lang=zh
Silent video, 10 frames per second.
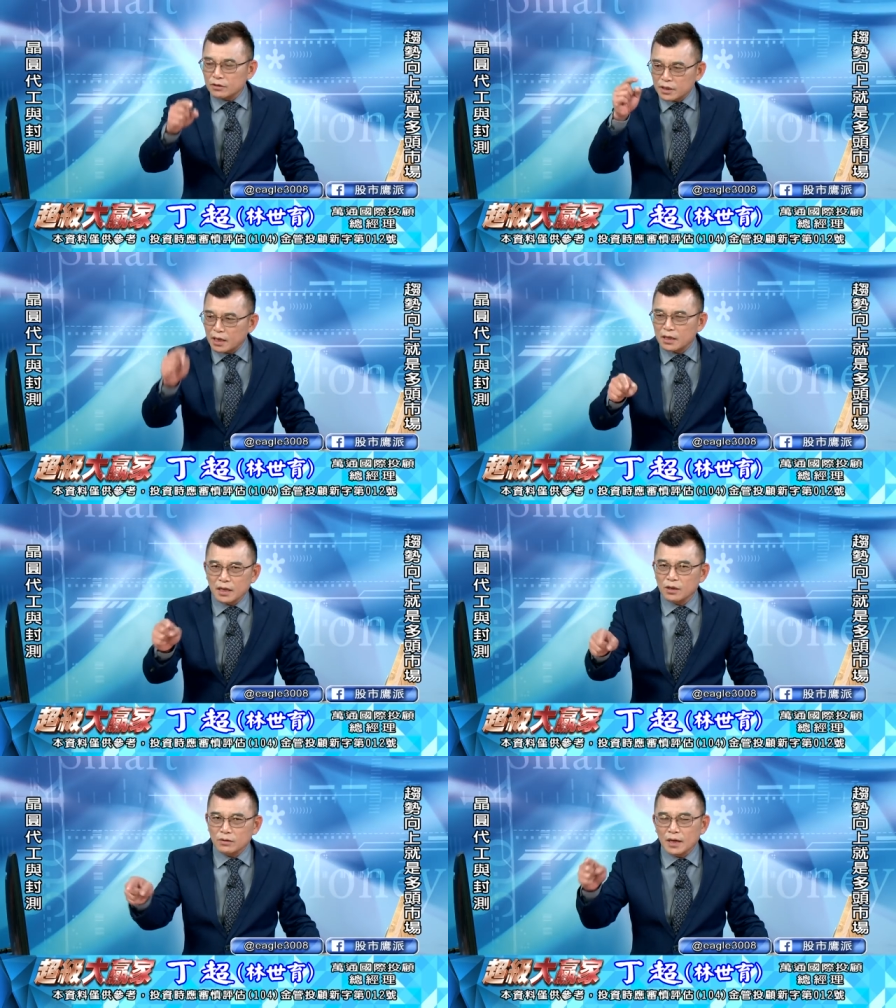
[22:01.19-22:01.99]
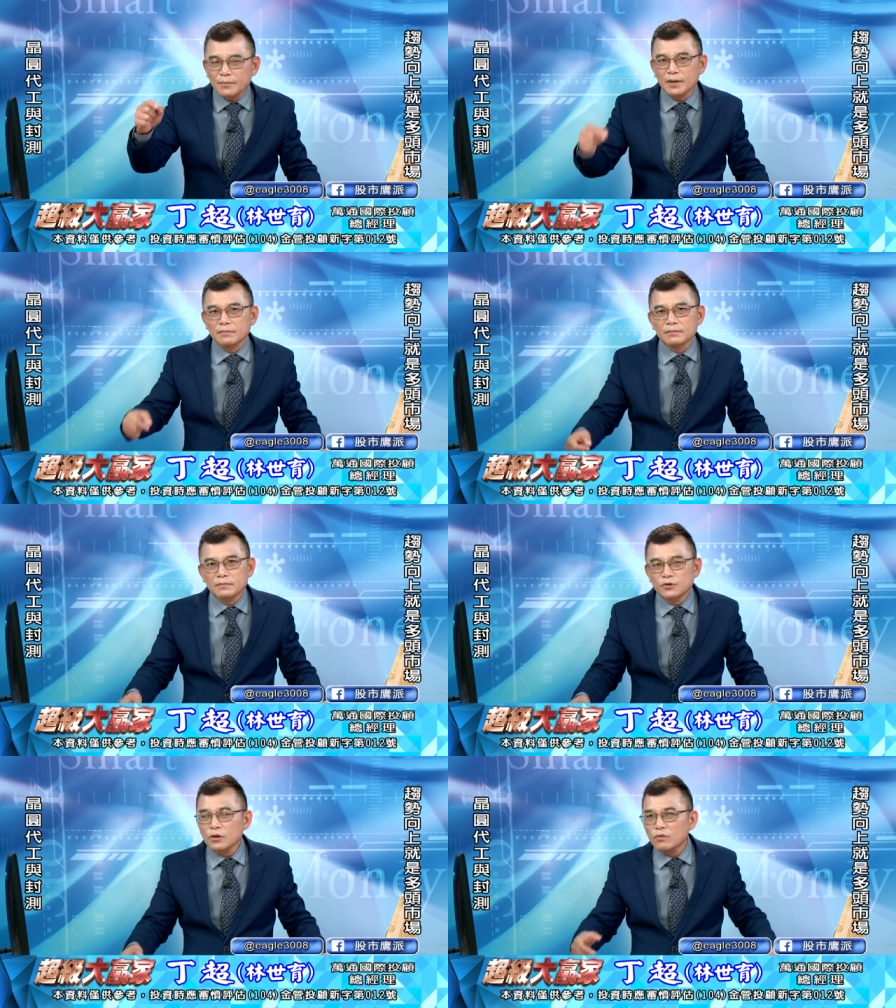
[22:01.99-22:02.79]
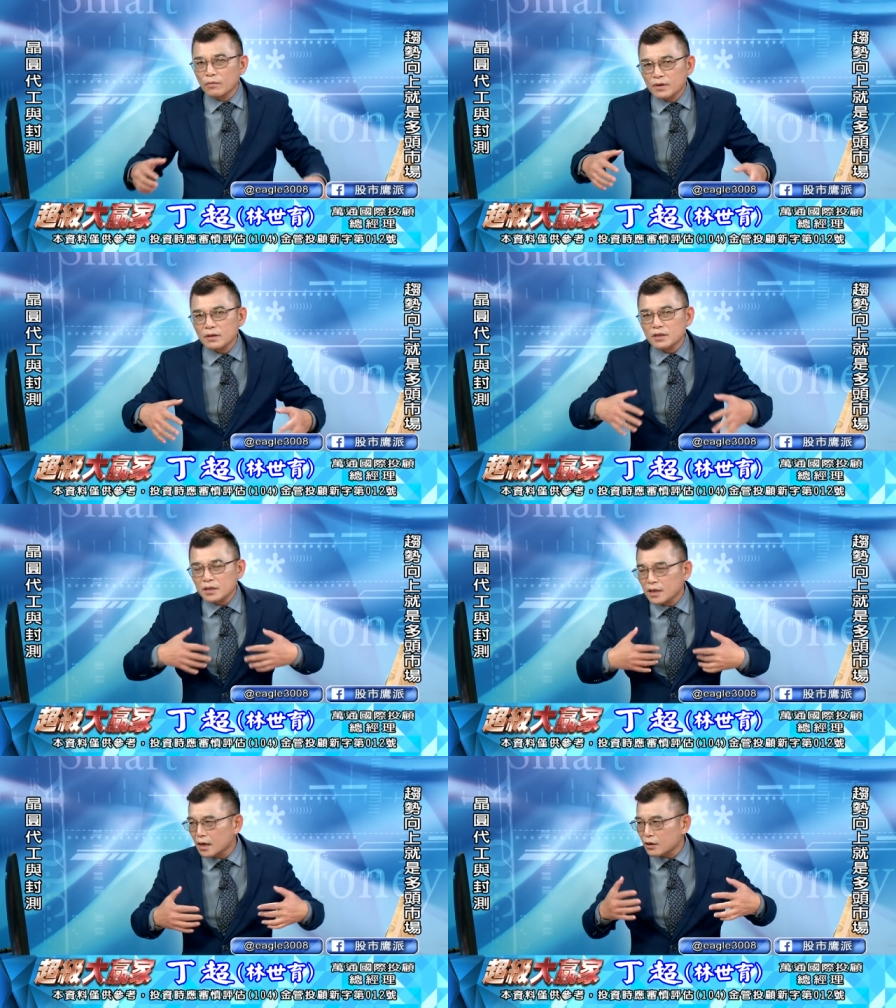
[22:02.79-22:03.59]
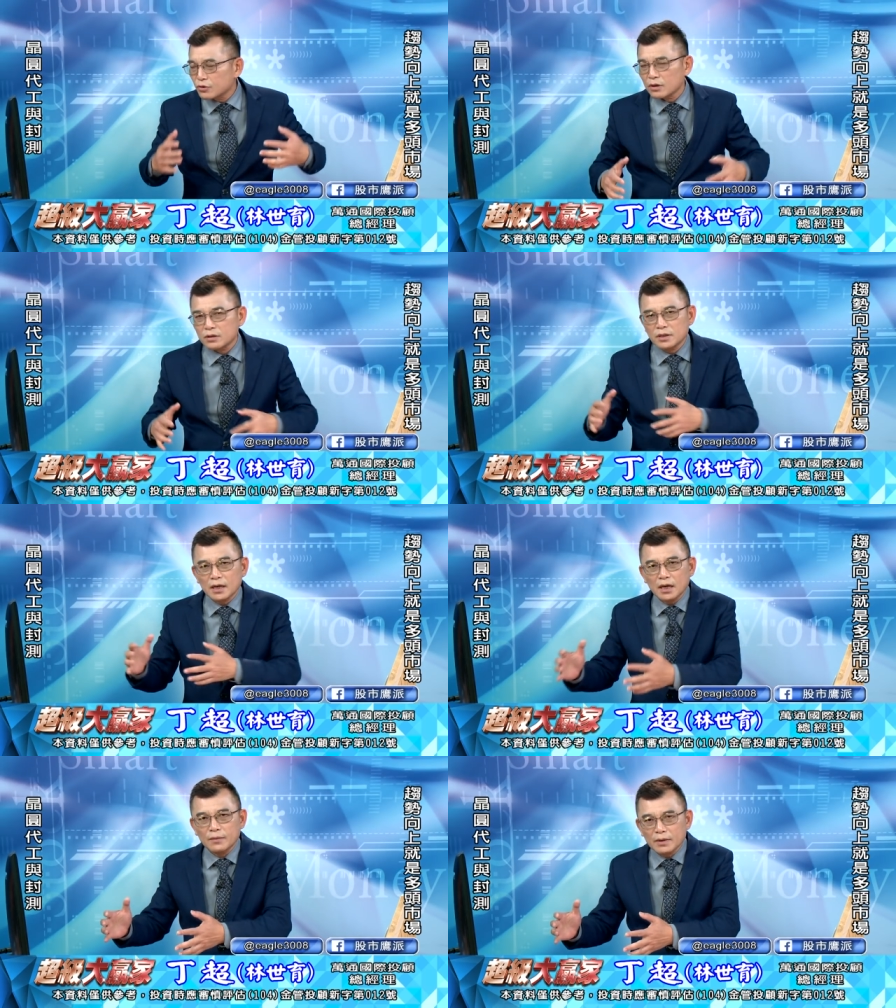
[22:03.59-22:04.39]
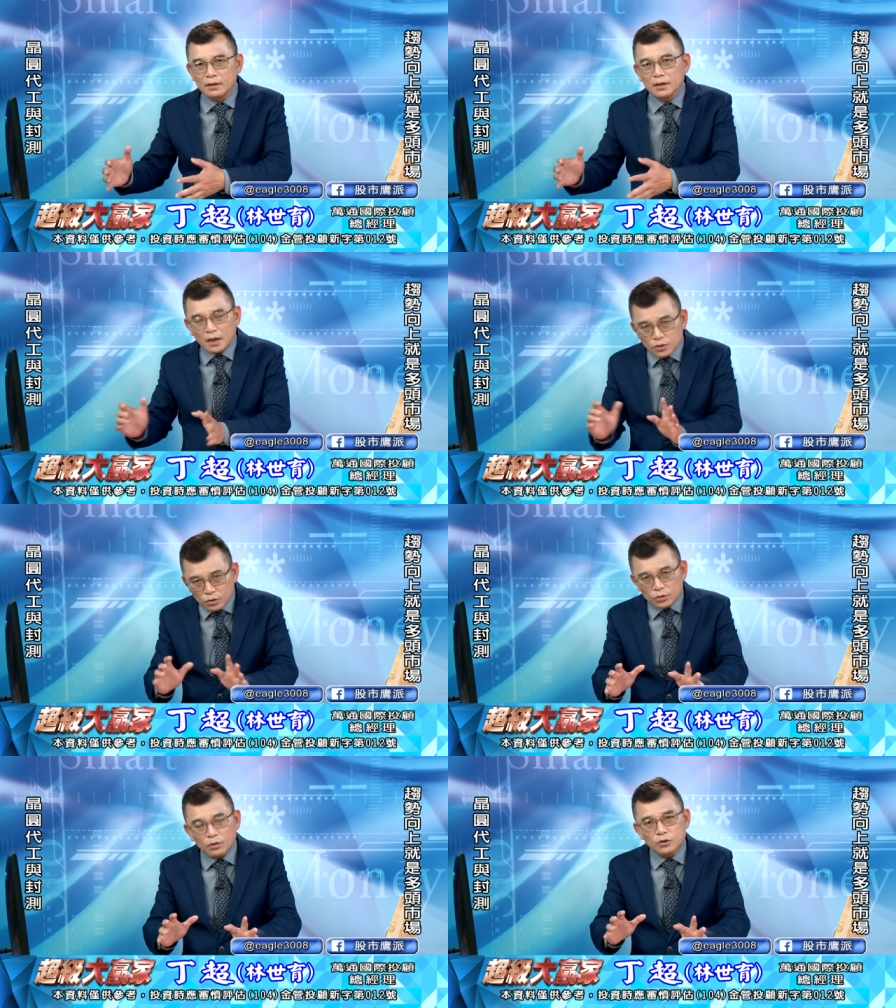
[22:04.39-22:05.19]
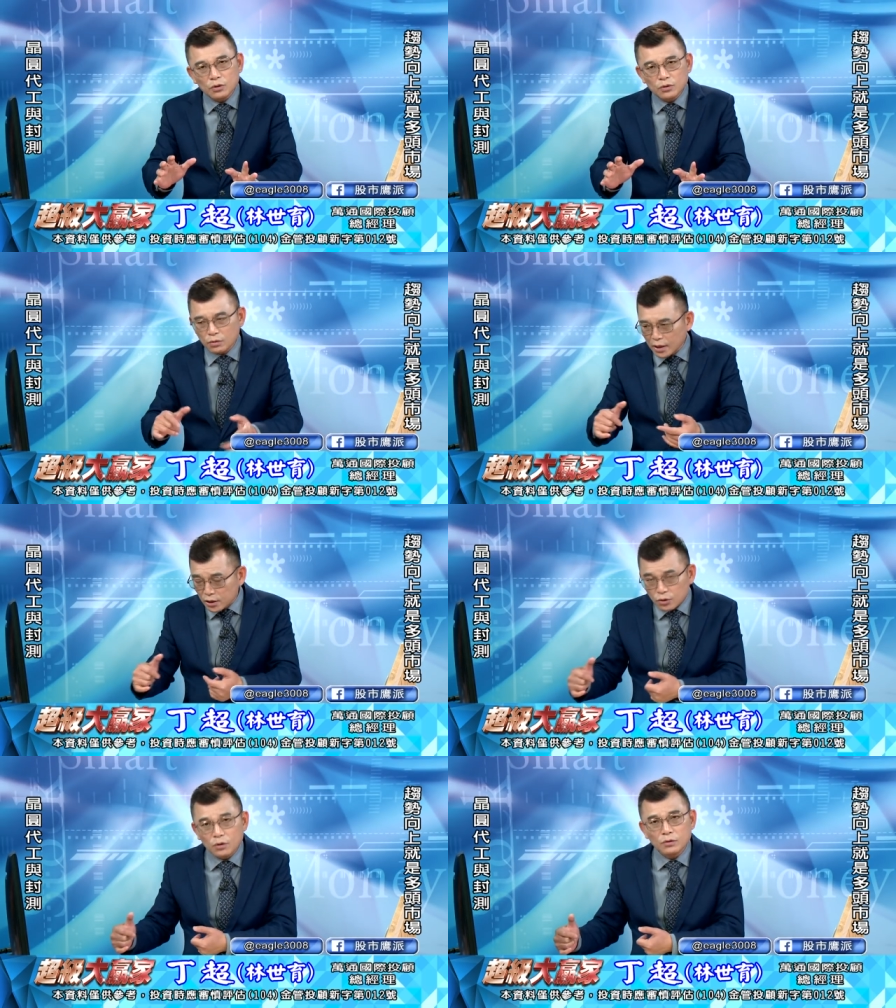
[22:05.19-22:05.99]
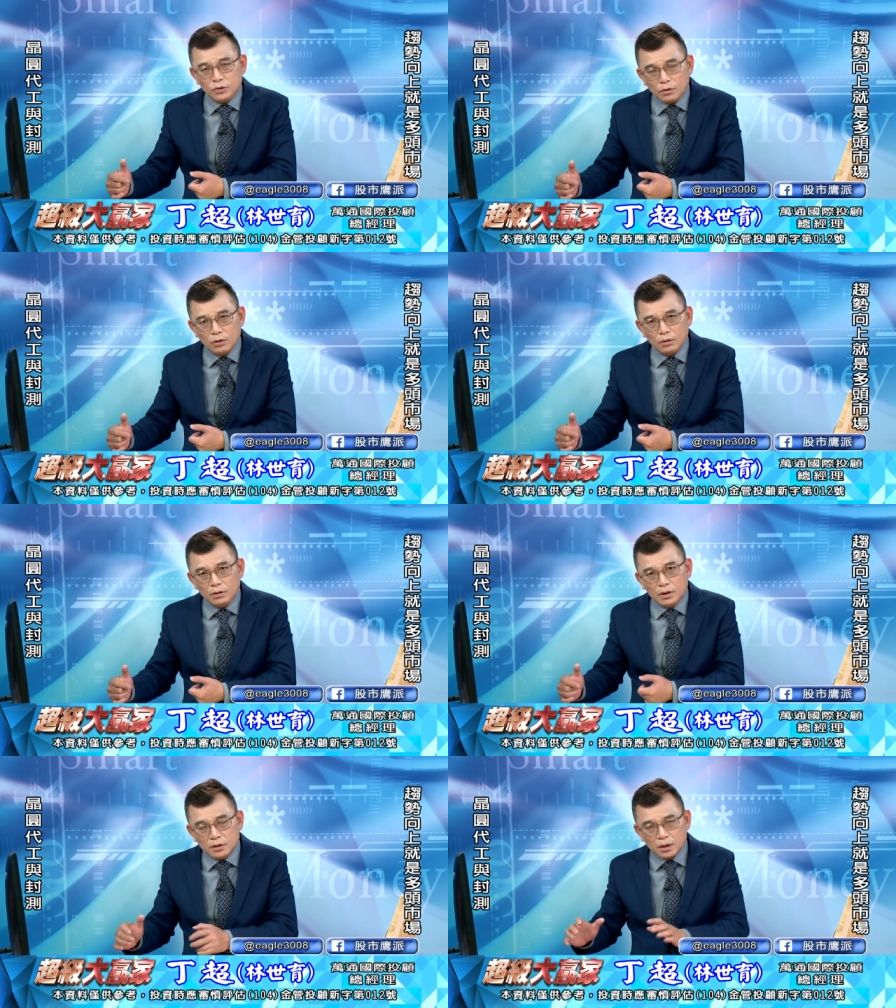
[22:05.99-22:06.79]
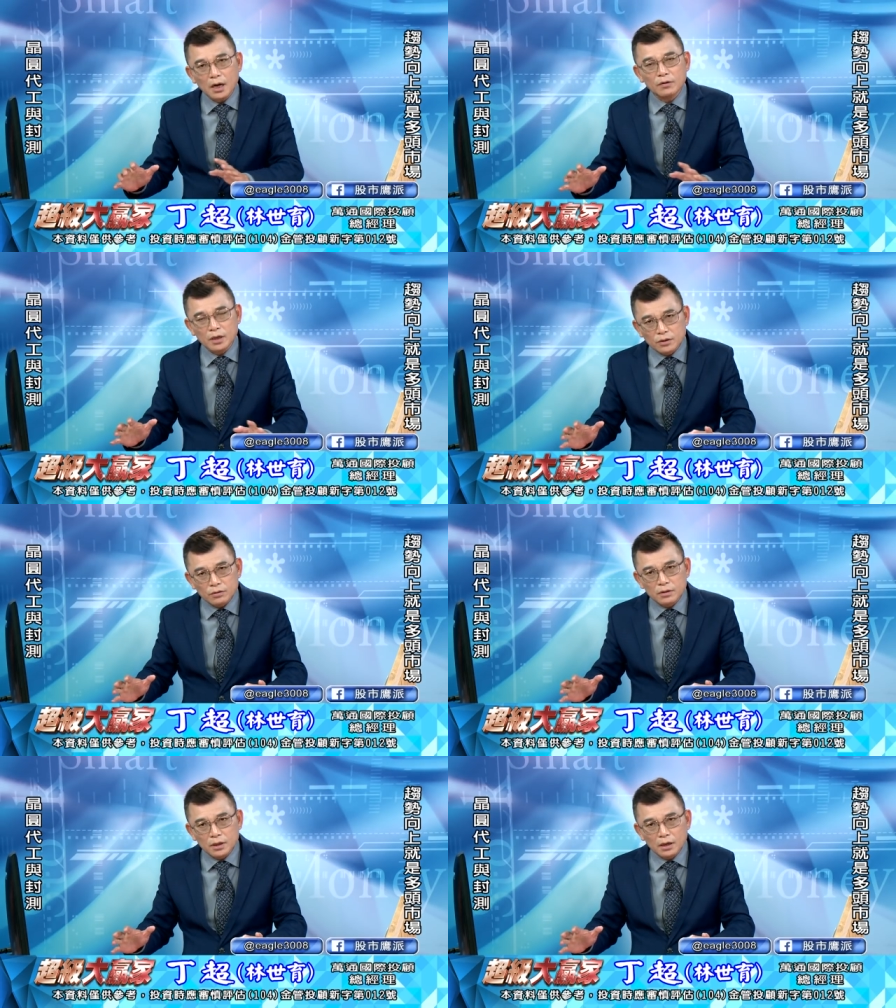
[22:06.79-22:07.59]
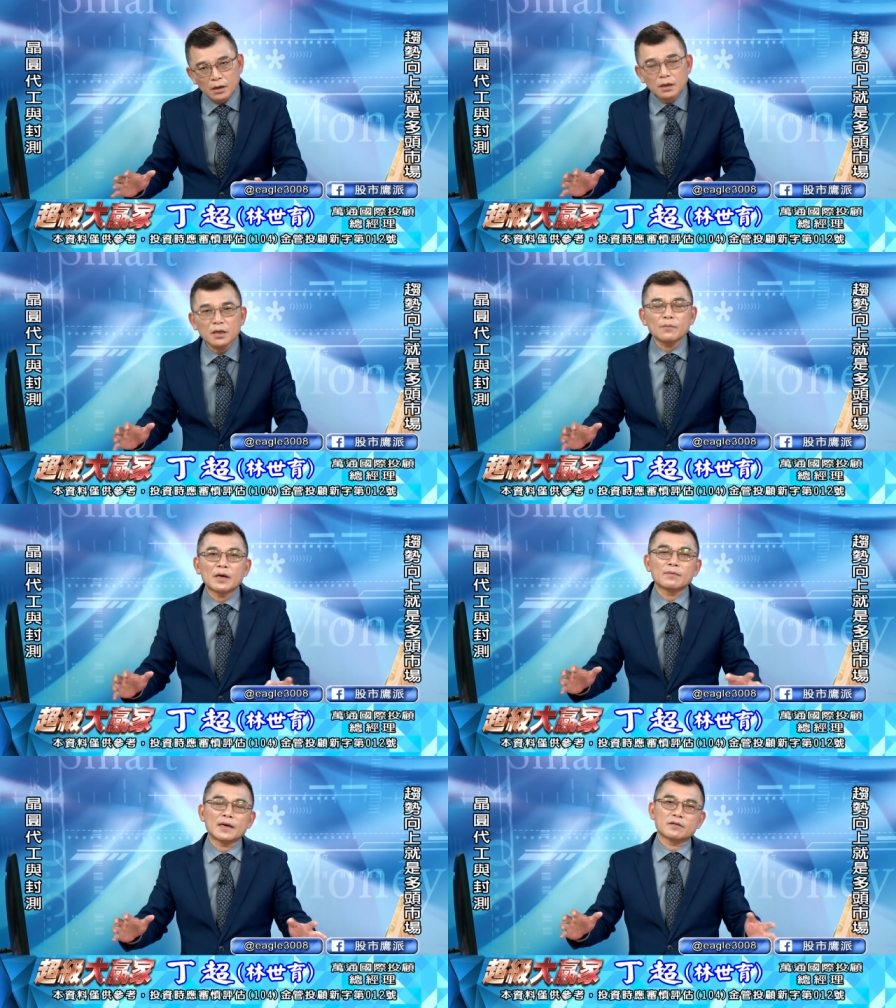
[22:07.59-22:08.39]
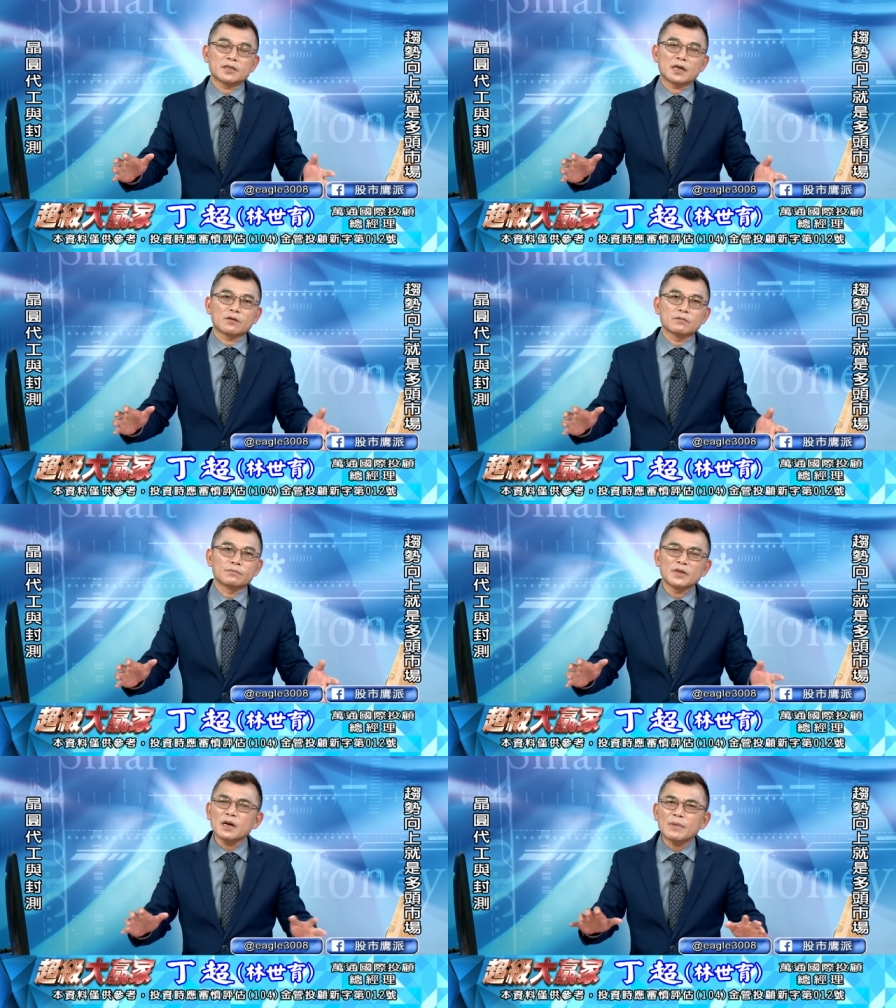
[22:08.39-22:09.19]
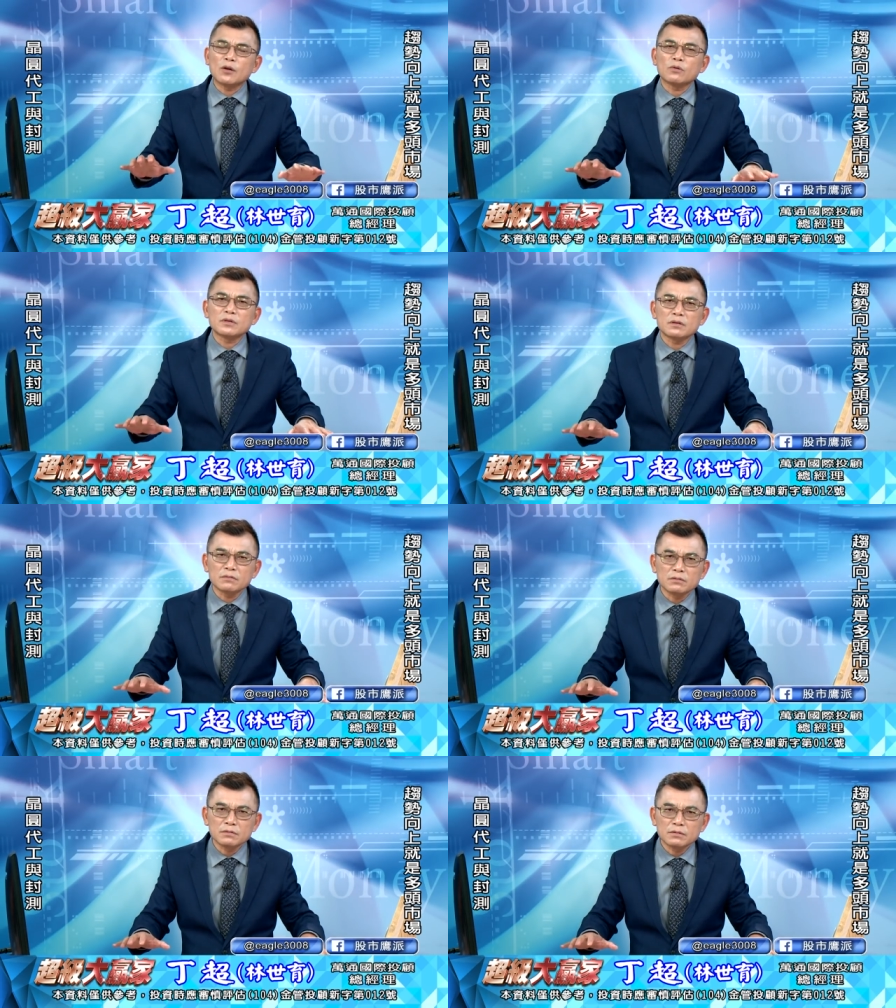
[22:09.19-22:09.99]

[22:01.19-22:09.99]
就是天天都在变，所以我们的心态要随时在改变。该做多做多，该做空做空，设好停损点。要买买在强股，不要买弱势股。